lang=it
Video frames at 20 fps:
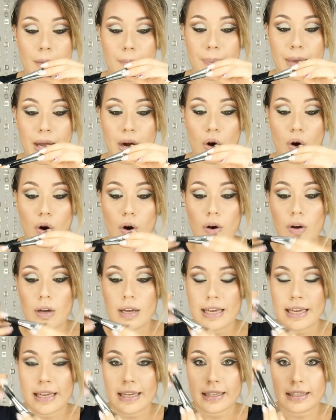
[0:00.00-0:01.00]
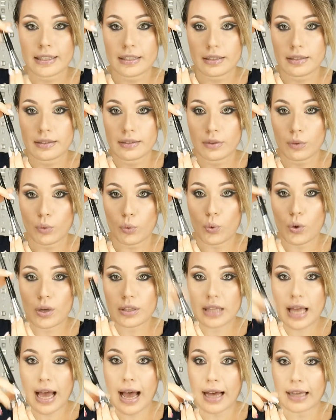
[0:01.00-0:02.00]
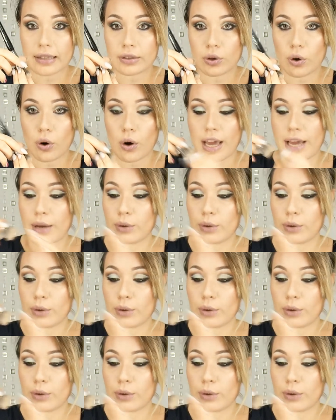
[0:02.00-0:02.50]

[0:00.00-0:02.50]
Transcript: però ruotato